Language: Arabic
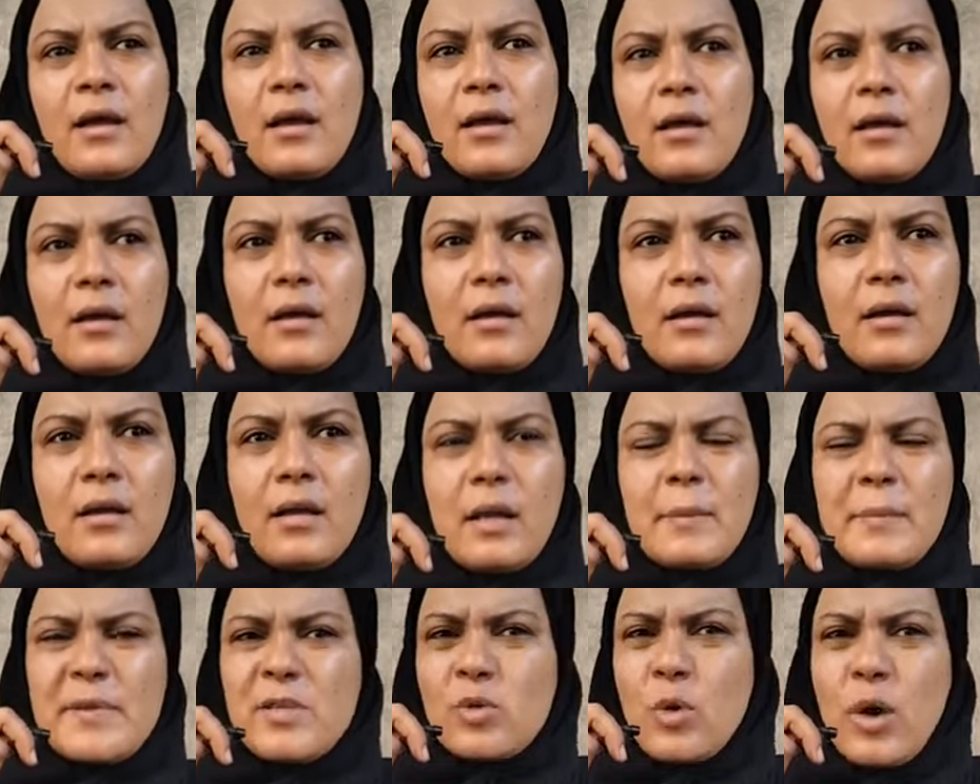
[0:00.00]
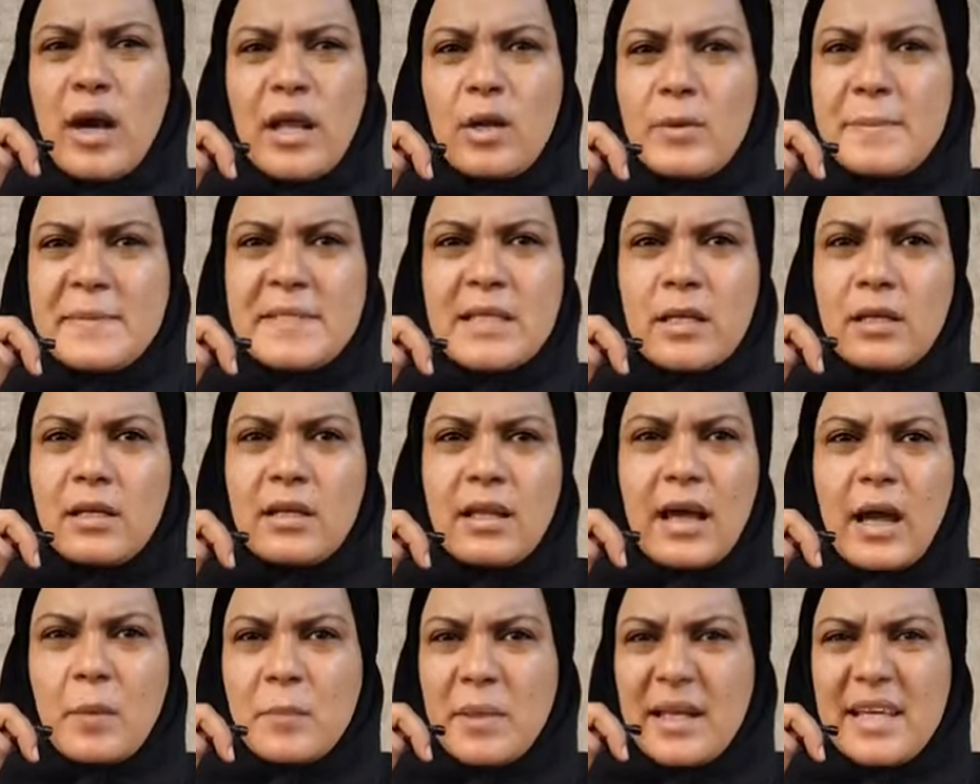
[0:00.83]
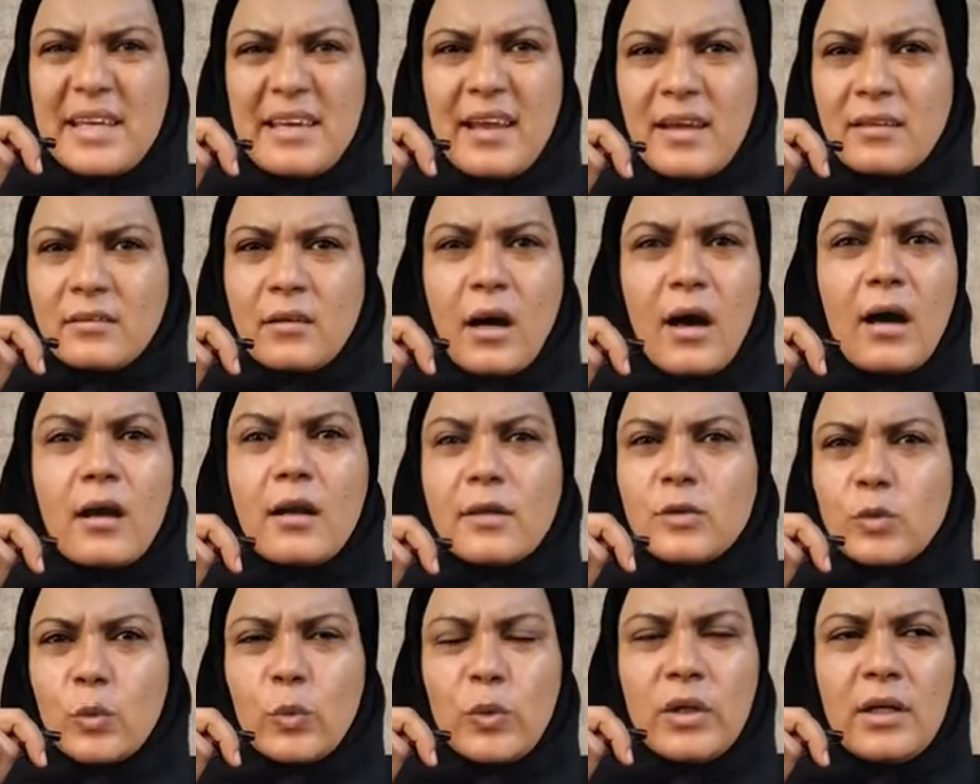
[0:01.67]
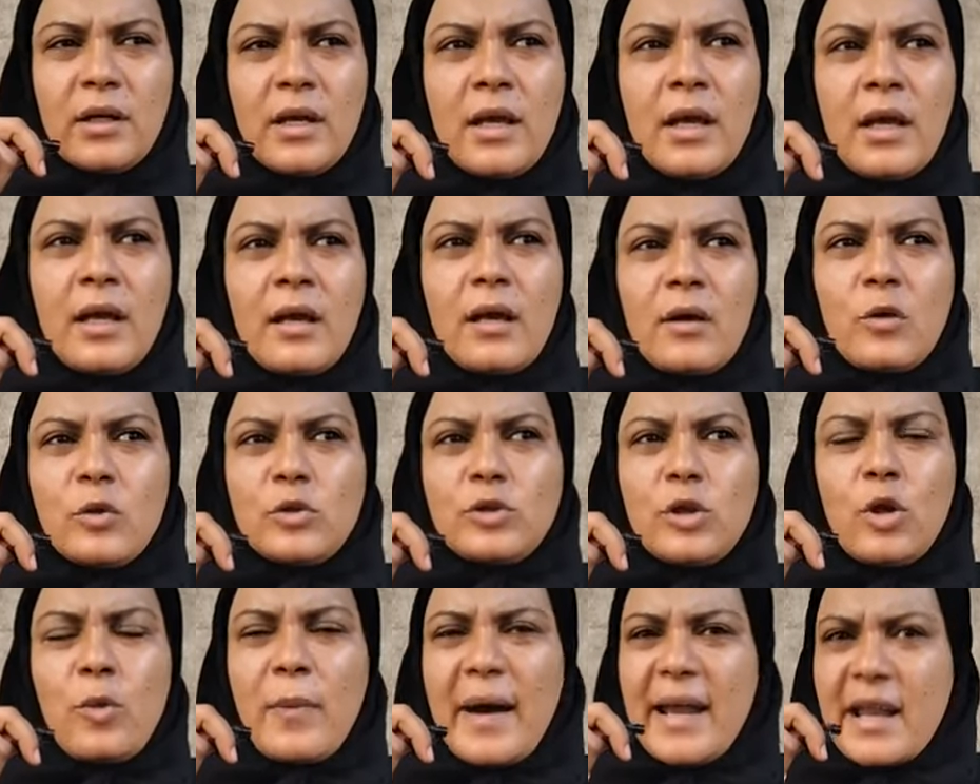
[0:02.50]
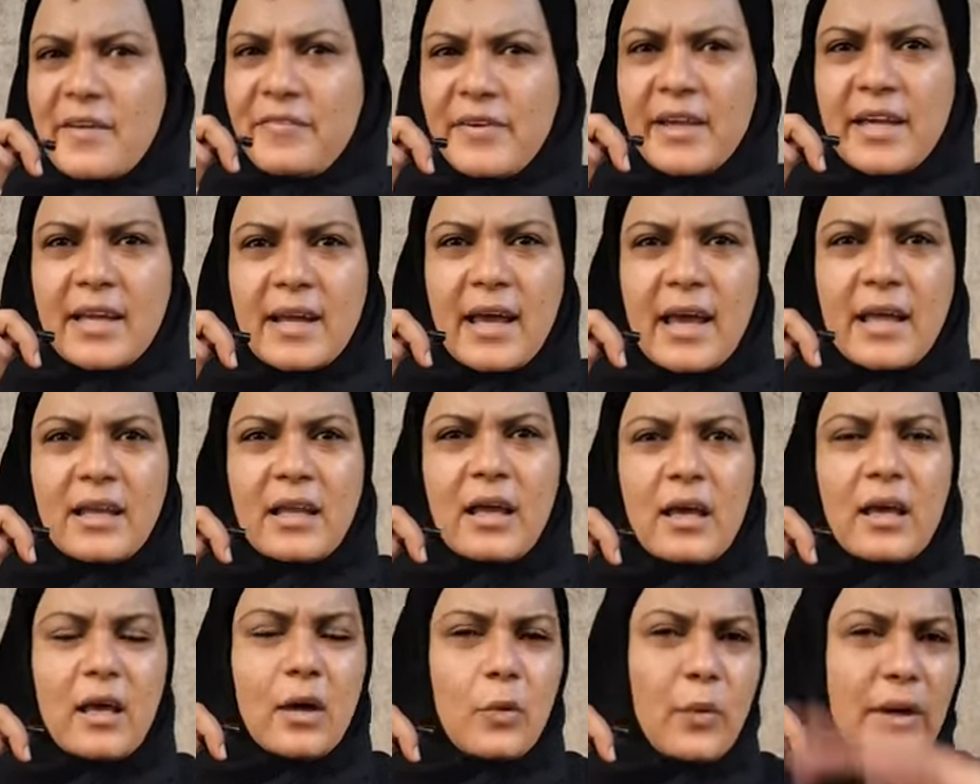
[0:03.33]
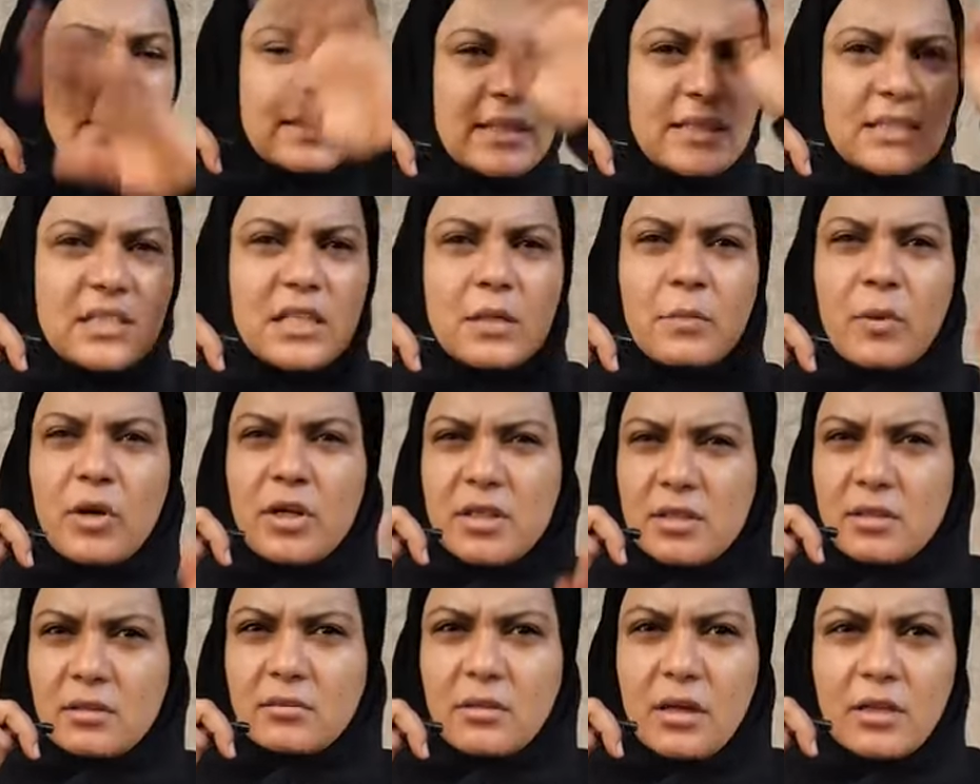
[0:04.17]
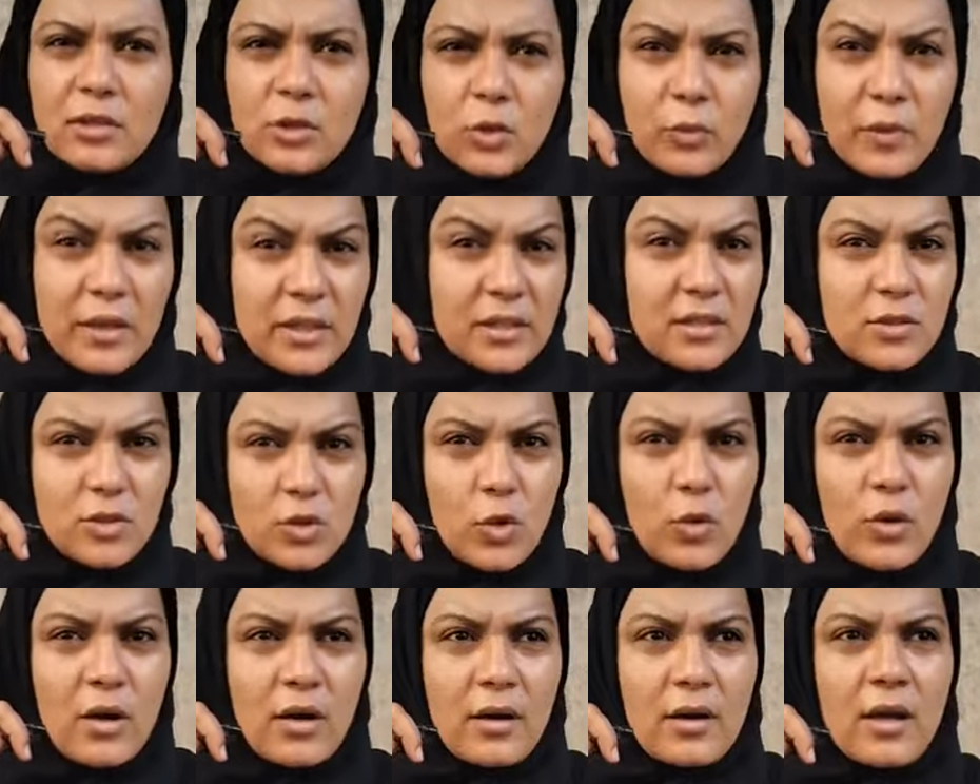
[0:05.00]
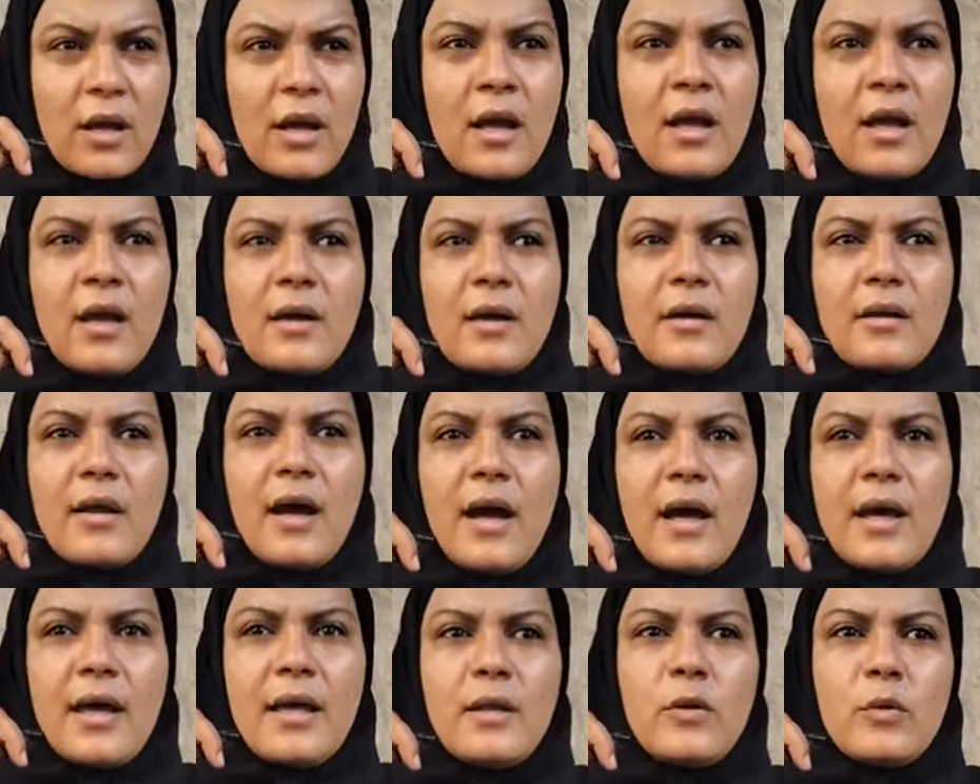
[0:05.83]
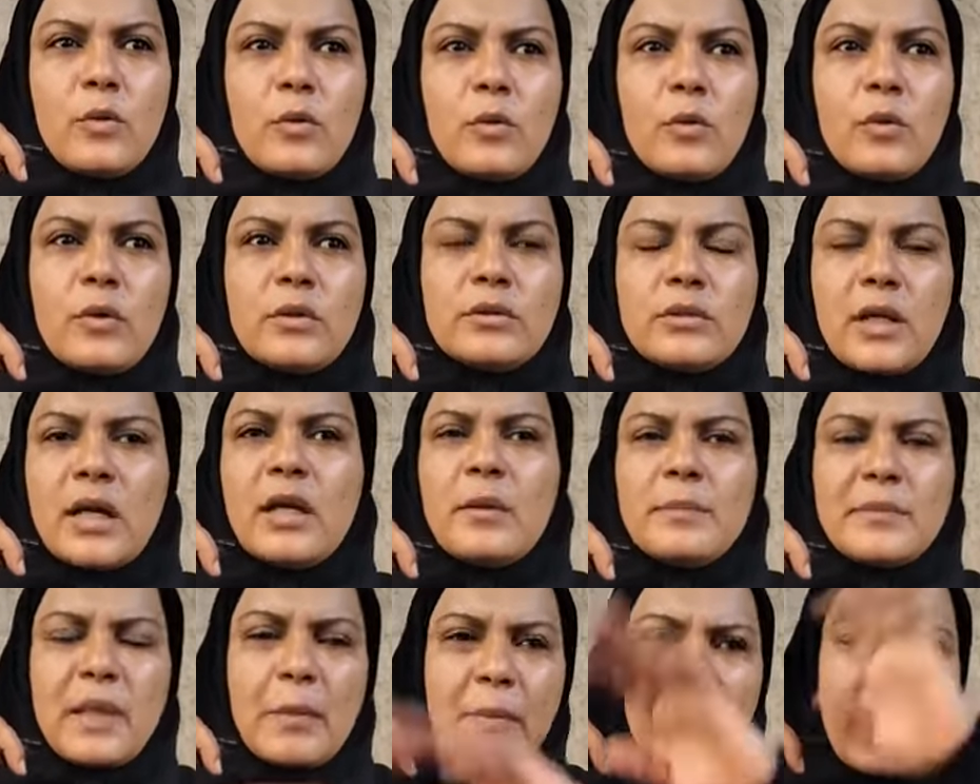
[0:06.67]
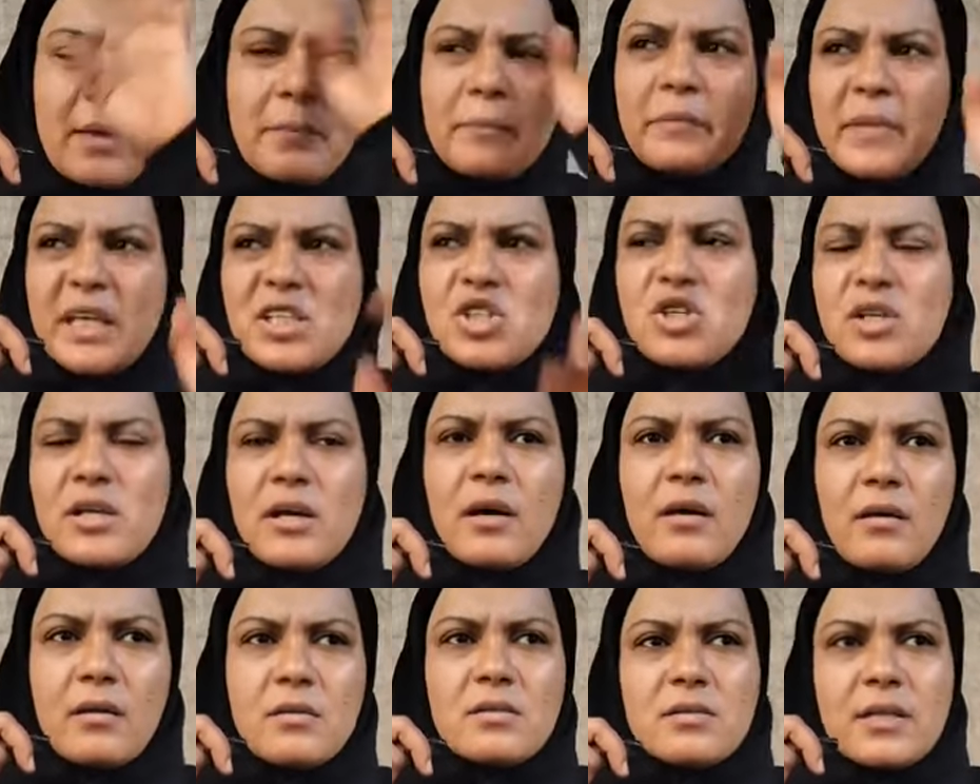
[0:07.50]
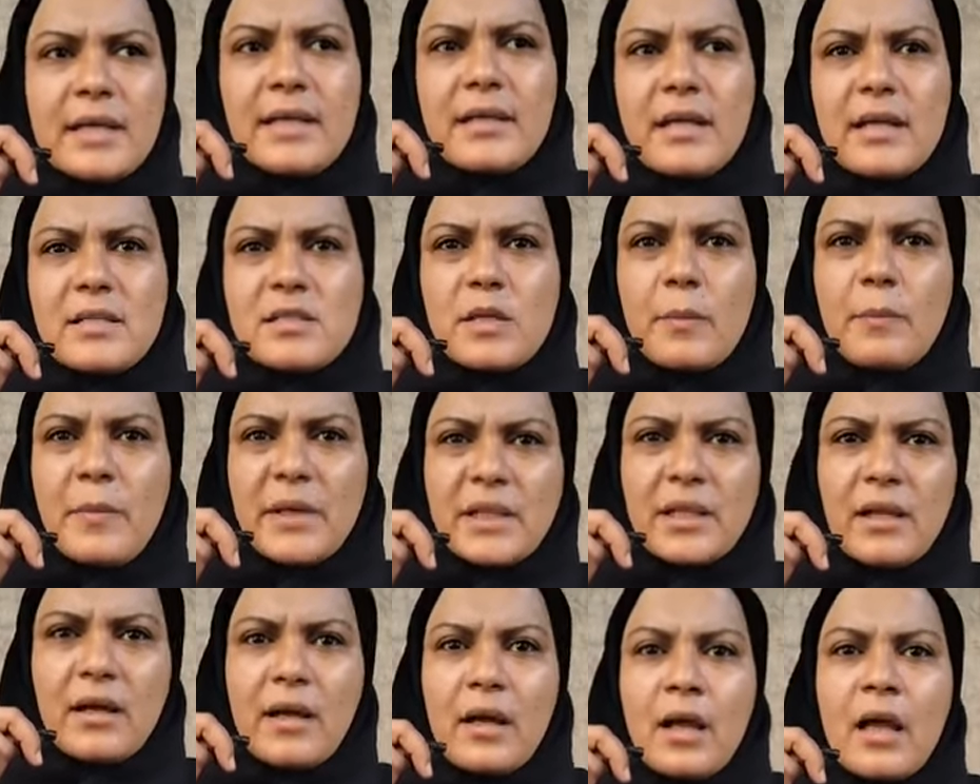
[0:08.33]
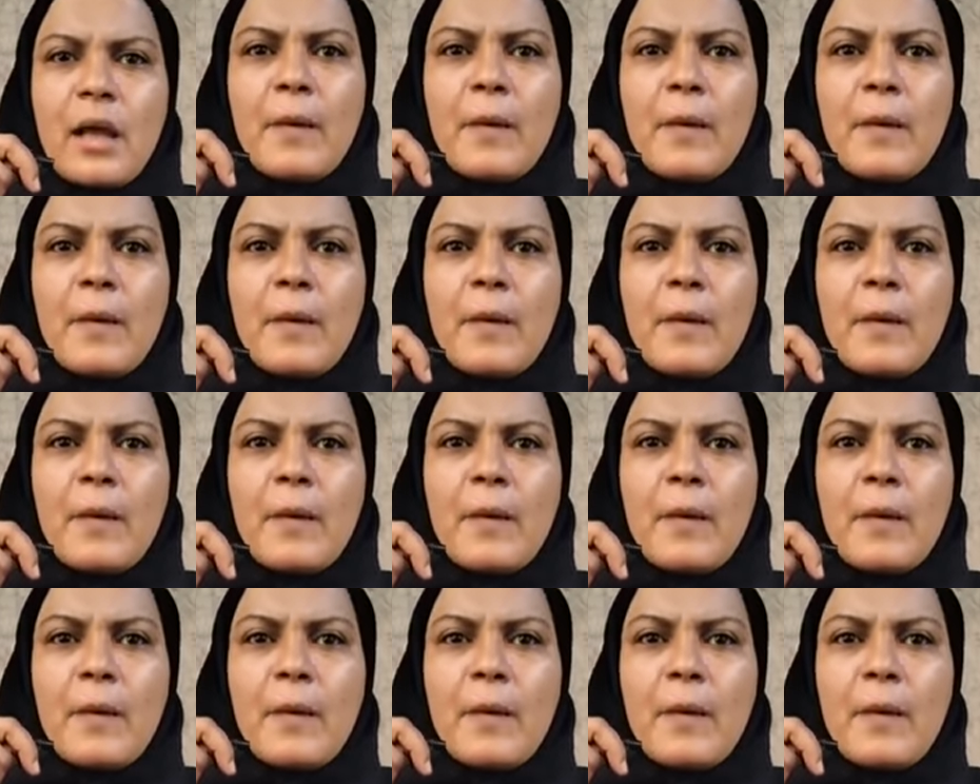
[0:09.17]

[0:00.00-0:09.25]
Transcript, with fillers: آه، لبسوها لبس العمليات على طول قلت لهم على فكره انا والدتي مريضه ضغط ومريضه سكر راح قالوا طيب تمام ماشي خلاص احنا هنظبط لها